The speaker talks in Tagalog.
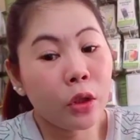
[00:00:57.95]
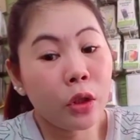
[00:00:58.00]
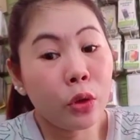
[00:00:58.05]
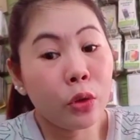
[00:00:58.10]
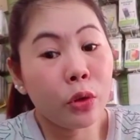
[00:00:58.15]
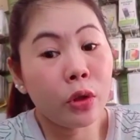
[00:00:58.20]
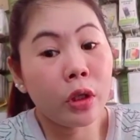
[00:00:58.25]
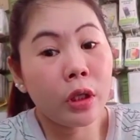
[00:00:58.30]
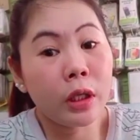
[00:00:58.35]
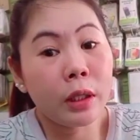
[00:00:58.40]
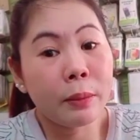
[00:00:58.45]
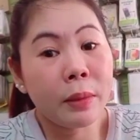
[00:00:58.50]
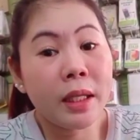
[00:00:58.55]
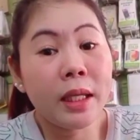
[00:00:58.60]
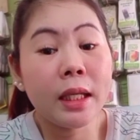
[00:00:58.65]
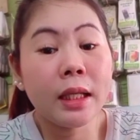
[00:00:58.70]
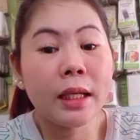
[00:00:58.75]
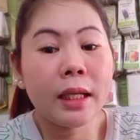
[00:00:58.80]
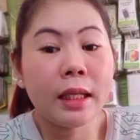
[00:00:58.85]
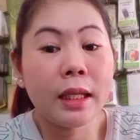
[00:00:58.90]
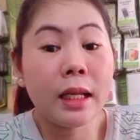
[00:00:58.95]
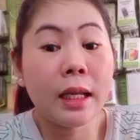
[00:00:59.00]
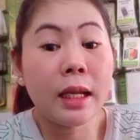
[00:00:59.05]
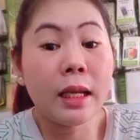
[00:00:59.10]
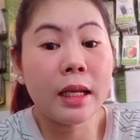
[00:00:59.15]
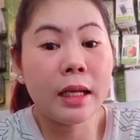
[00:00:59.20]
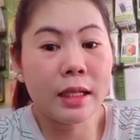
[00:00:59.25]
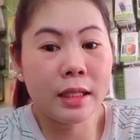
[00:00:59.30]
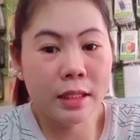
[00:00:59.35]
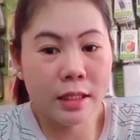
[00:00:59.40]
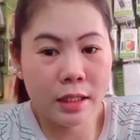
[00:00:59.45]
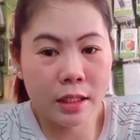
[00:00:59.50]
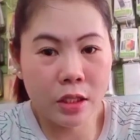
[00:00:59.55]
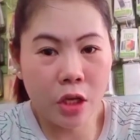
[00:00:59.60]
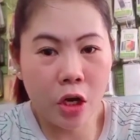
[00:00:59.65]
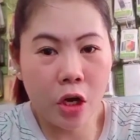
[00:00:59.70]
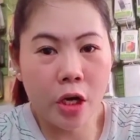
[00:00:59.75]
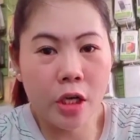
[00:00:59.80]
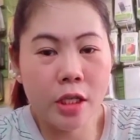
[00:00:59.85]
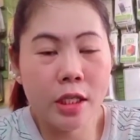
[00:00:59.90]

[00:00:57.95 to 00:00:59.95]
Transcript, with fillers: yung bigyan ka nila ng star.